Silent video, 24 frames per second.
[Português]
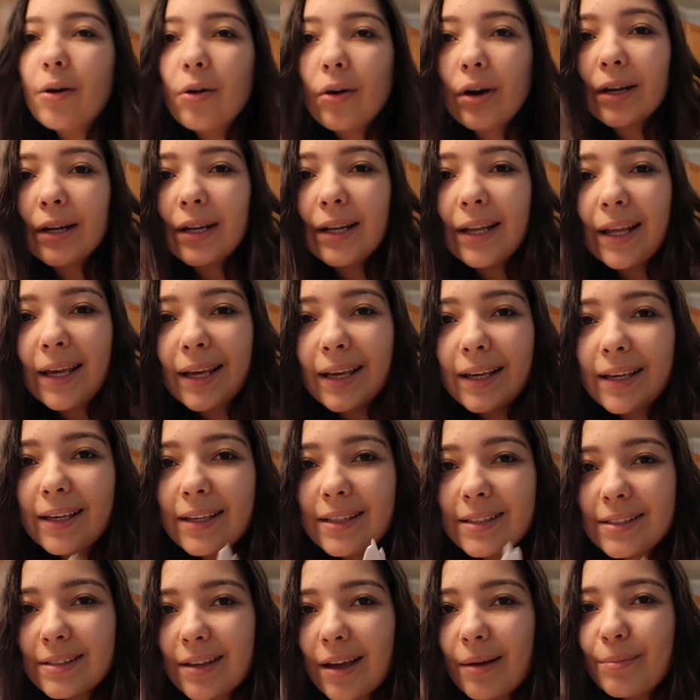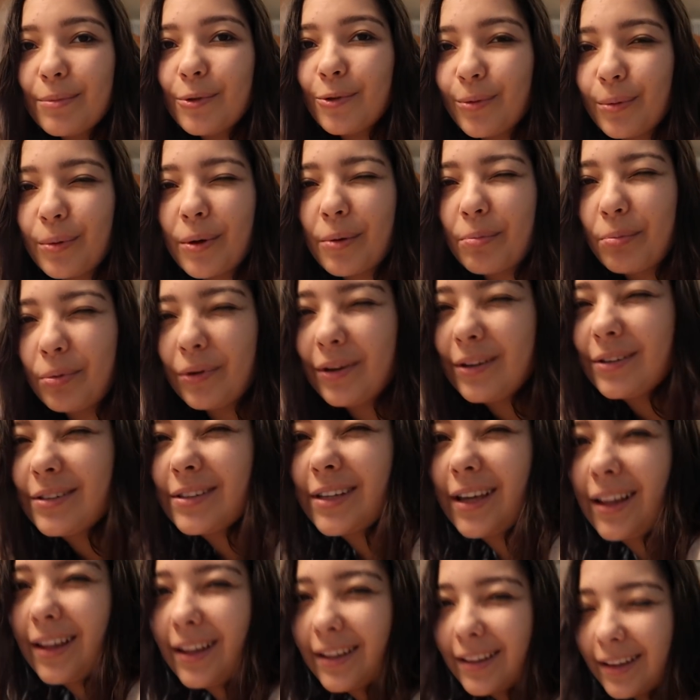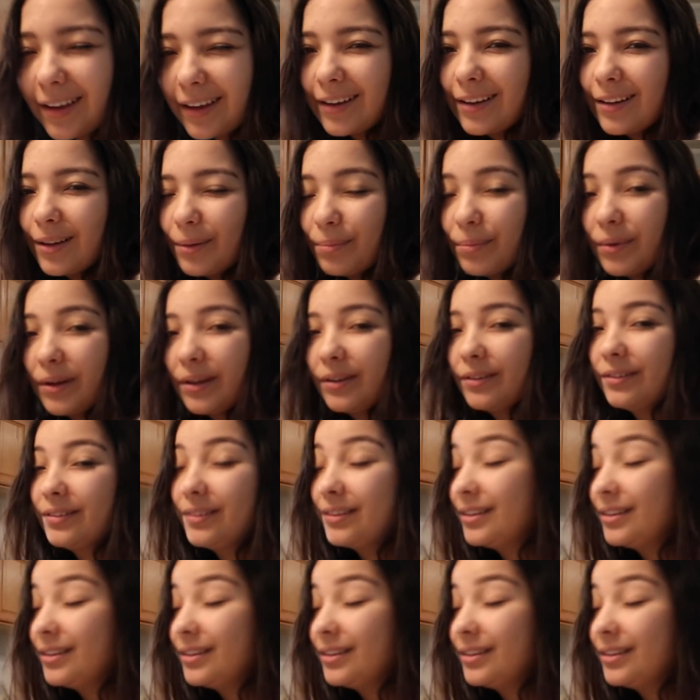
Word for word: agora, né? Quem sabe não é por isso que ela tá reclamando.